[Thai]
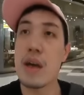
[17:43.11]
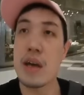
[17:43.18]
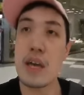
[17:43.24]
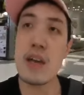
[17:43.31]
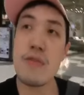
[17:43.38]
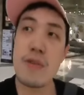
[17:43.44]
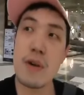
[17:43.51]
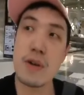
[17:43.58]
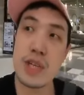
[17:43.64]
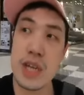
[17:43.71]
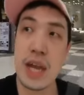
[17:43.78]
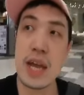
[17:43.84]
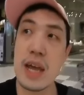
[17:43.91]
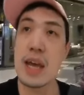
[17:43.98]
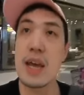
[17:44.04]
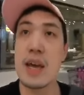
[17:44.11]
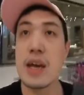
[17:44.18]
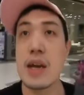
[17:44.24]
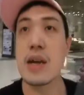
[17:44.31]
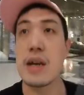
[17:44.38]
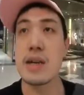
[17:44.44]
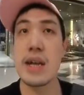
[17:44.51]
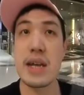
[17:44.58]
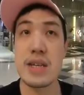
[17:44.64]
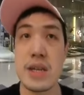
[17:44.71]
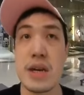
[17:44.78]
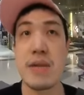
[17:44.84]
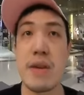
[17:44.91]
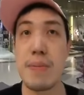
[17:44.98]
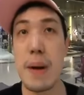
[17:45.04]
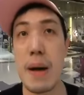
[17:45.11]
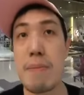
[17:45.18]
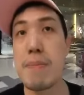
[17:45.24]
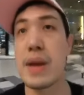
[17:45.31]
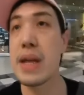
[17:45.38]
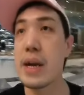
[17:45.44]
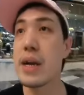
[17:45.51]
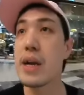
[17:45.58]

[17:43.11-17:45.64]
Yves Rocher Nature Republic